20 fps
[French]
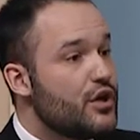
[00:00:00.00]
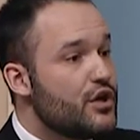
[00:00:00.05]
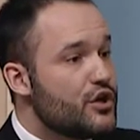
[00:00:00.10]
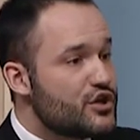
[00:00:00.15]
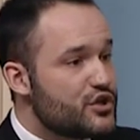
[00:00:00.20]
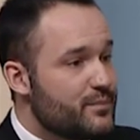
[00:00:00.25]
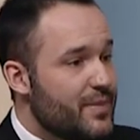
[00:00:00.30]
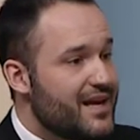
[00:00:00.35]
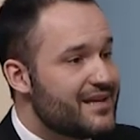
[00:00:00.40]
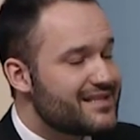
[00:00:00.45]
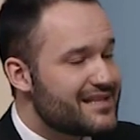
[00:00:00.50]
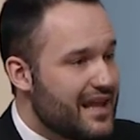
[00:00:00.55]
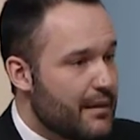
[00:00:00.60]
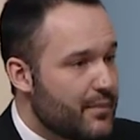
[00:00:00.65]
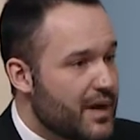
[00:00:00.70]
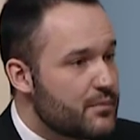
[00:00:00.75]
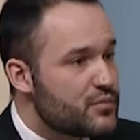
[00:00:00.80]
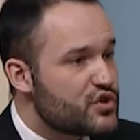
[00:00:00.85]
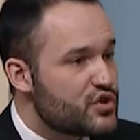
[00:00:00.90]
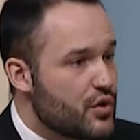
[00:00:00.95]
je pense la
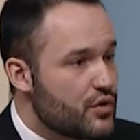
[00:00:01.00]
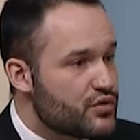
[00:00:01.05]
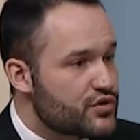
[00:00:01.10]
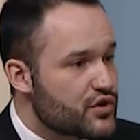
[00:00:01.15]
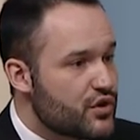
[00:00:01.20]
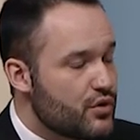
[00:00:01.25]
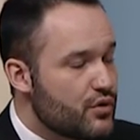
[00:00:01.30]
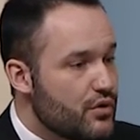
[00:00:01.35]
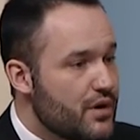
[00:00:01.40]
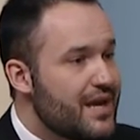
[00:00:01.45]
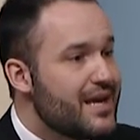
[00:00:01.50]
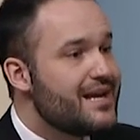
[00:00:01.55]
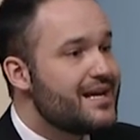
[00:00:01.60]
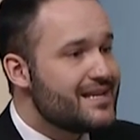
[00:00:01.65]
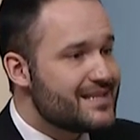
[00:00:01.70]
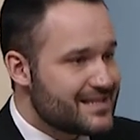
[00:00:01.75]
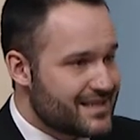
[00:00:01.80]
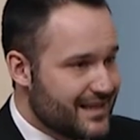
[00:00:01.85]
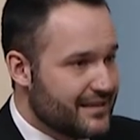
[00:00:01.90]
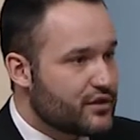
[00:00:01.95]
même chose qu'eux,
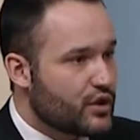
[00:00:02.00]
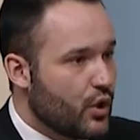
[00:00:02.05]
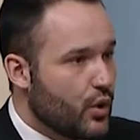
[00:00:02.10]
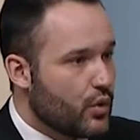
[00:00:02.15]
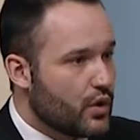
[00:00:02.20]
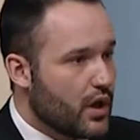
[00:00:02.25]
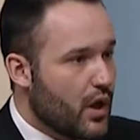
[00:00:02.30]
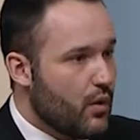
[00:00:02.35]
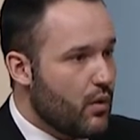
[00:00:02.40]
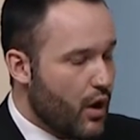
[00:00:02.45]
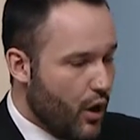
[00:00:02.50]
c'est trop long.